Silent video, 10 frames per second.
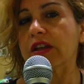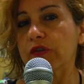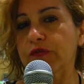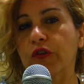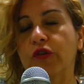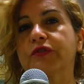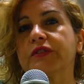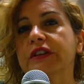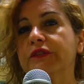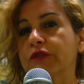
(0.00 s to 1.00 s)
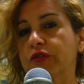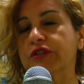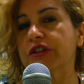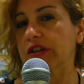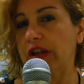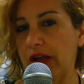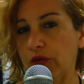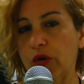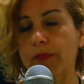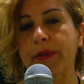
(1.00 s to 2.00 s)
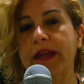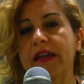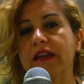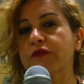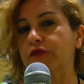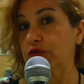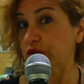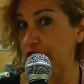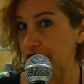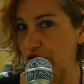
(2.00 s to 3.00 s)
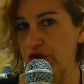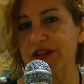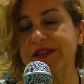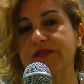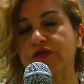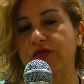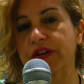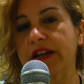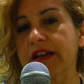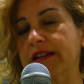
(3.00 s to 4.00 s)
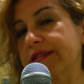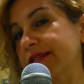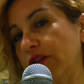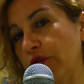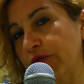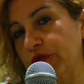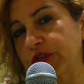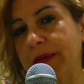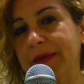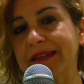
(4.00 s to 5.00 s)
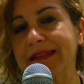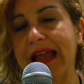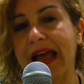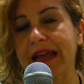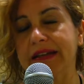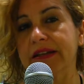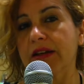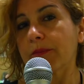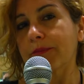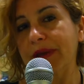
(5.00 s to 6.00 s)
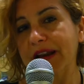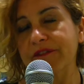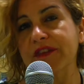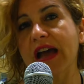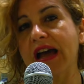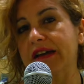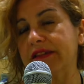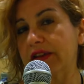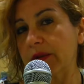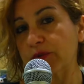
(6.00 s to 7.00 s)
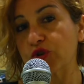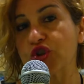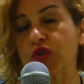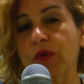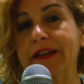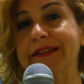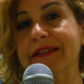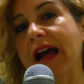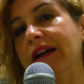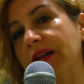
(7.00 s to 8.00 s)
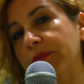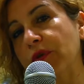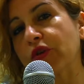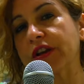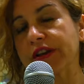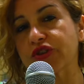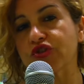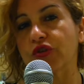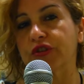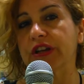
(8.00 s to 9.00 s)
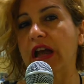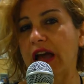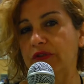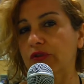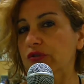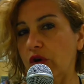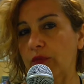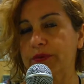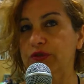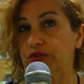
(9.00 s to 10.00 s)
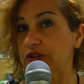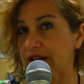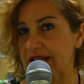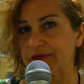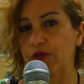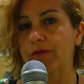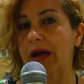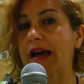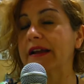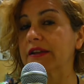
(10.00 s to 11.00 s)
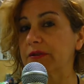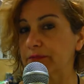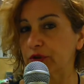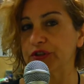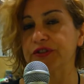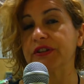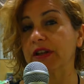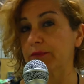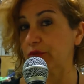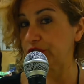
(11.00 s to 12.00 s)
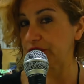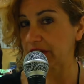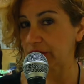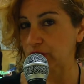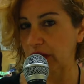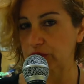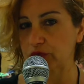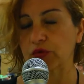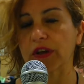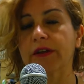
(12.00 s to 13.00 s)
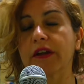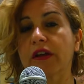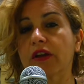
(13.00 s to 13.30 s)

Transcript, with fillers: i fondi, i fondi europei, i fondi di coesione siano fondamentali per avviare delle progettualità che poi le regioni hanno il compito di trasformare in politiche, in politiche durature.